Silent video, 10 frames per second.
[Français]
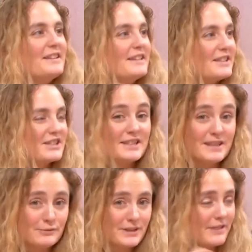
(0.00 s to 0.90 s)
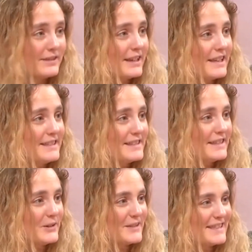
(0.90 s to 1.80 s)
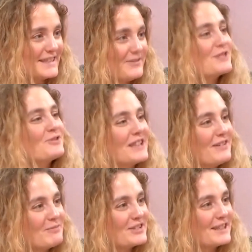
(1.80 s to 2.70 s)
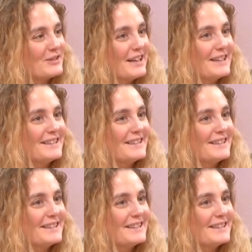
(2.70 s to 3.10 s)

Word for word: Natacha, c'est vous qui avez réalisé euh, ces images. Vous en avez pensé de très belles